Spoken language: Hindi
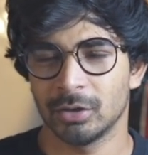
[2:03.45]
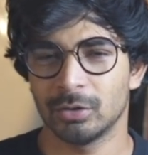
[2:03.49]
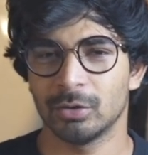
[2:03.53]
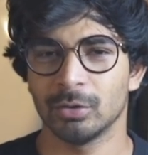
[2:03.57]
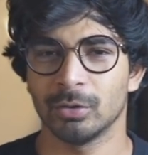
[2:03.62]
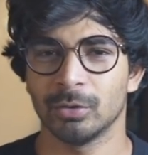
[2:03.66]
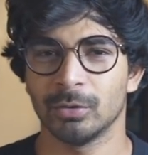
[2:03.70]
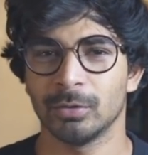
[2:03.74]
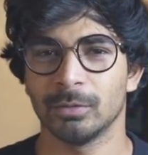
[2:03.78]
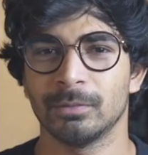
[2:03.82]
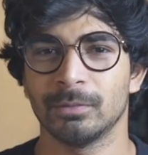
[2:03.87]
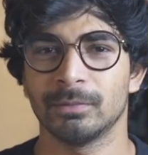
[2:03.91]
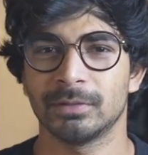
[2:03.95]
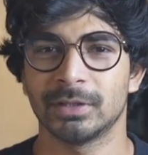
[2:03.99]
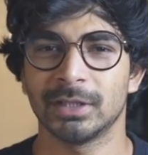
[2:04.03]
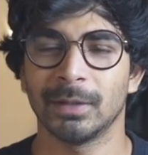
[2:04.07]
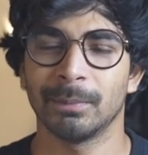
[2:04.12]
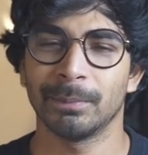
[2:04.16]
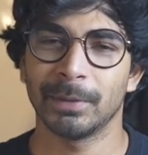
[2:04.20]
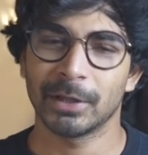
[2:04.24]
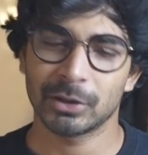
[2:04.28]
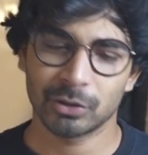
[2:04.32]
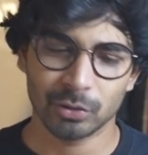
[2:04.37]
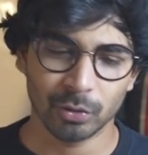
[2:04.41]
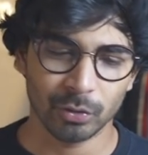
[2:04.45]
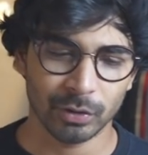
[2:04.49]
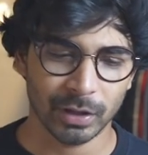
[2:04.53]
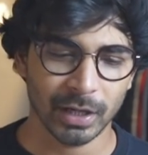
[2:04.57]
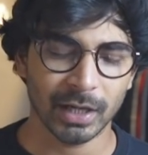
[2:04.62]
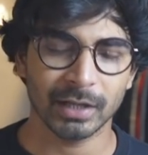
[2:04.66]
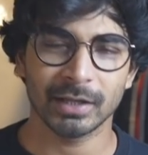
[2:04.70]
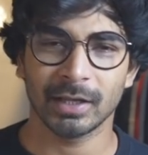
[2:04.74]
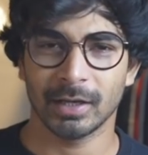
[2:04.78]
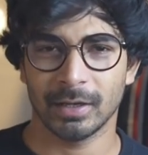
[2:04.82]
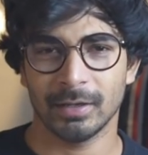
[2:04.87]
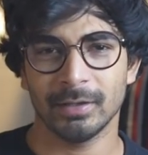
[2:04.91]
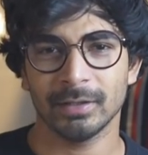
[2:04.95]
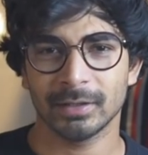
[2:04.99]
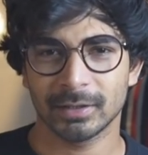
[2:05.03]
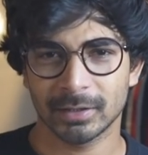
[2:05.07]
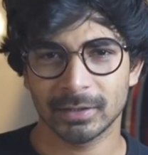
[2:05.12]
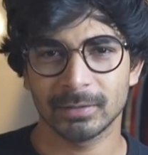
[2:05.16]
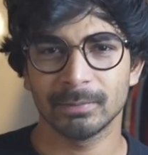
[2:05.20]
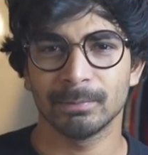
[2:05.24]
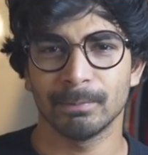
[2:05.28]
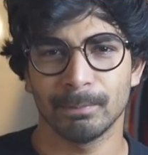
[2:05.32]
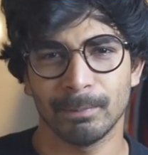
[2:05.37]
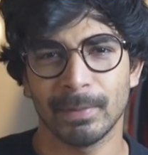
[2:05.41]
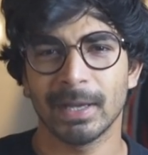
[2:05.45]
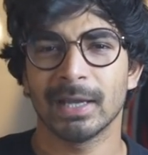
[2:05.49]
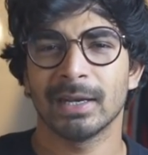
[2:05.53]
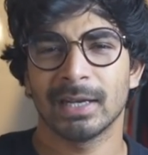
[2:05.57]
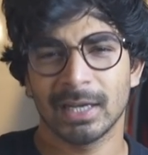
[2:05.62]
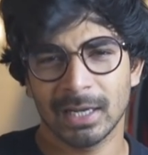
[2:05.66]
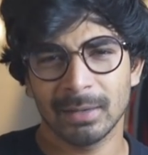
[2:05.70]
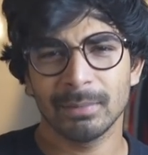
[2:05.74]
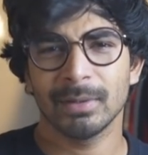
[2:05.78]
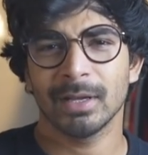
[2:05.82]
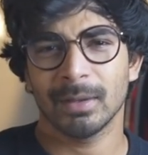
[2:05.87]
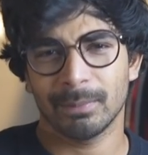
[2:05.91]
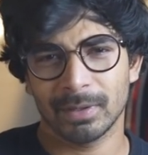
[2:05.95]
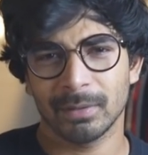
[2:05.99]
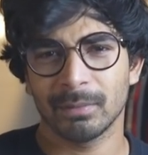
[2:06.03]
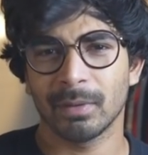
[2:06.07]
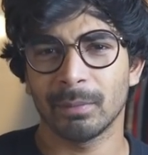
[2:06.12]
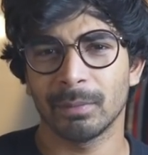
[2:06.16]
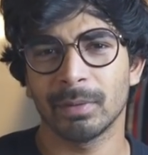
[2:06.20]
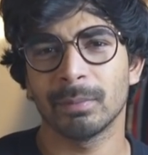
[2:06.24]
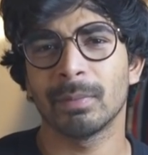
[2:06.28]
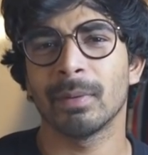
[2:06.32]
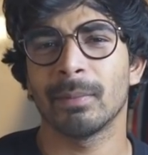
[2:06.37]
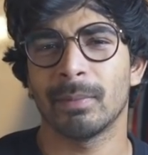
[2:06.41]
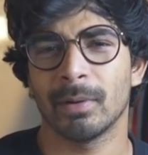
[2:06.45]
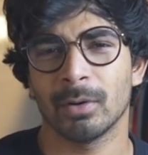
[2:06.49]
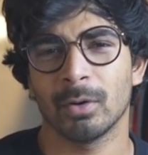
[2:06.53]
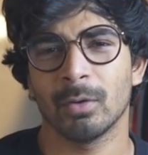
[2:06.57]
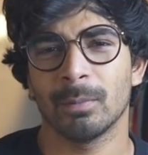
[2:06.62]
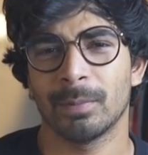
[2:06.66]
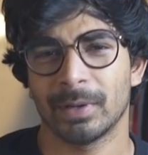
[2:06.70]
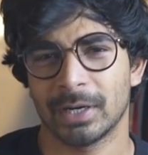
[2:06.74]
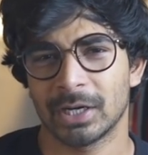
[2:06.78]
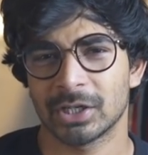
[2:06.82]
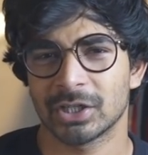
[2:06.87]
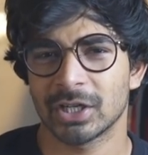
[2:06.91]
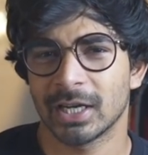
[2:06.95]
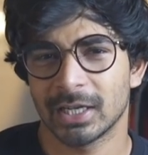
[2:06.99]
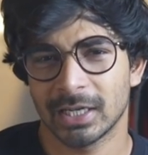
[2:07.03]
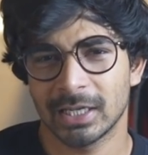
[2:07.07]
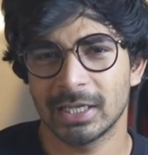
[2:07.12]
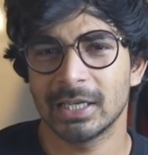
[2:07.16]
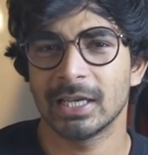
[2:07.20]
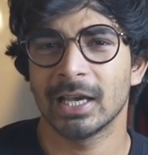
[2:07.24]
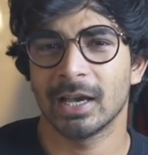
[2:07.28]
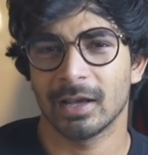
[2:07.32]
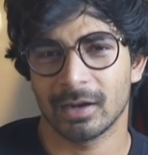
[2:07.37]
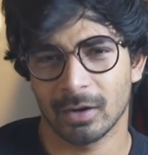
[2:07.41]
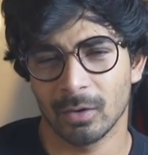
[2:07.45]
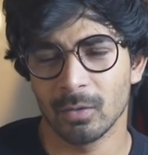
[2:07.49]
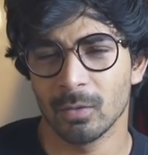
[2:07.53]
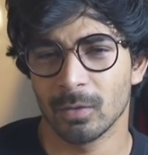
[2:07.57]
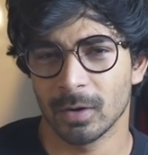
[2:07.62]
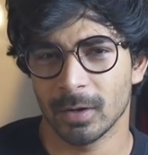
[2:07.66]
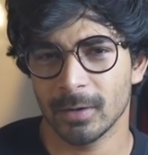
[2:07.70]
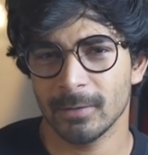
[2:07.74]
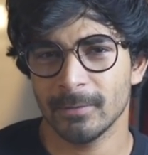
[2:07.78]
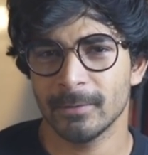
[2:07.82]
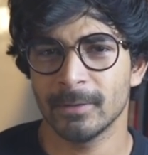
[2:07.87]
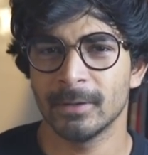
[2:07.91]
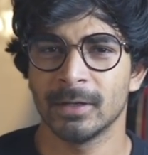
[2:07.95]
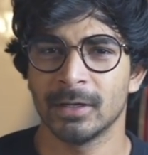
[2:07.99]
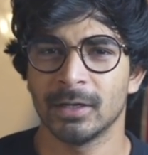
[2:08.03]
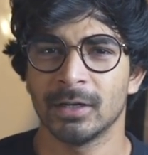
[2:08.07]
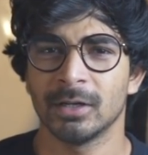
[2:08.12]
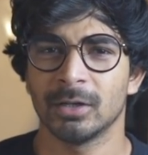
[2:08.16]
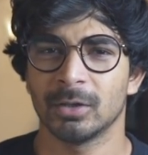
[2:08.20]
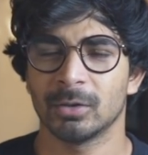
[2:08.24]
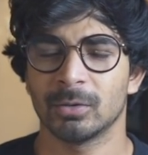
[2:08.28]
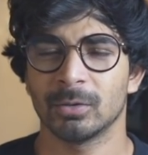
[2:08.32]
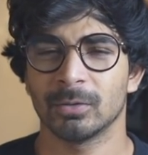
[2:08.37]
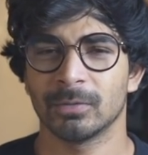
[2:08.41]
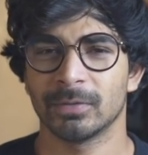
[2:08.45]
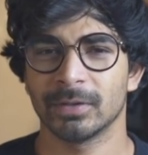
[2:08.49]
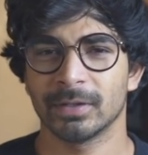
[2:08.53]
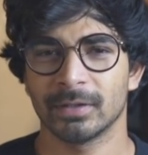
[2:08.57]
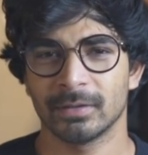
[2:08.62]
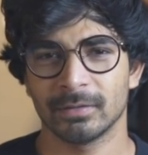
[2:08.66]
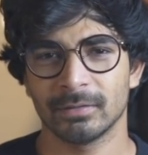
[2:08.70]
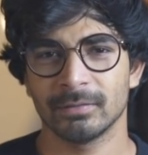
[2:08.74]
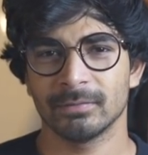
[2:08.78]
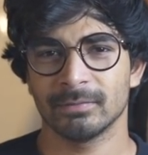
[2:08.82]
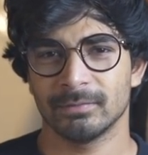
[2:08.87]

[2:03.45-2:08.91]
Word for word: तो जब मैं छोटा था मैंने भी अपने मम्मी पापा को परेशान किया रहूंगा तो फिर